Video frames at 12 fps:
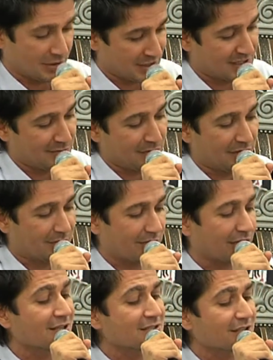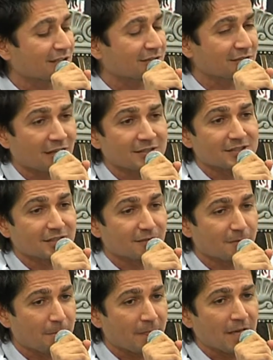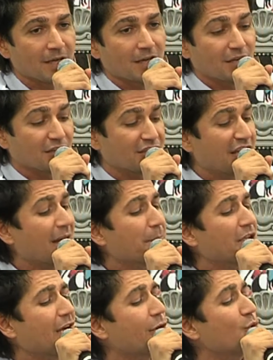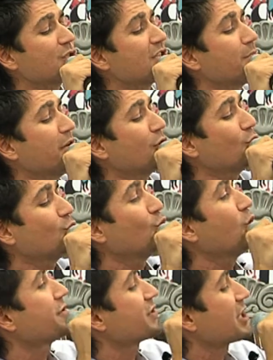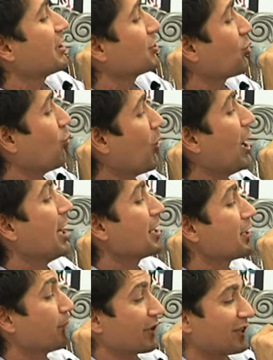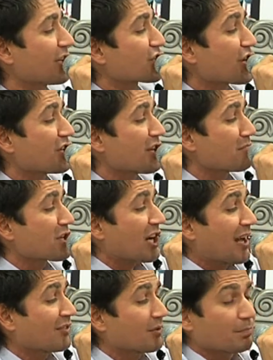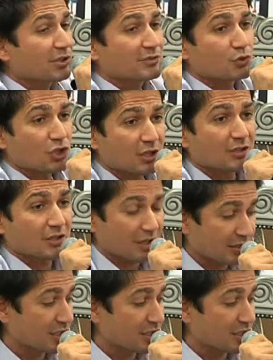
латиноамериканских танцев. «Я подарю тебе эту ночь в Сан-Хуане!» Предложение Миранды прозвучало как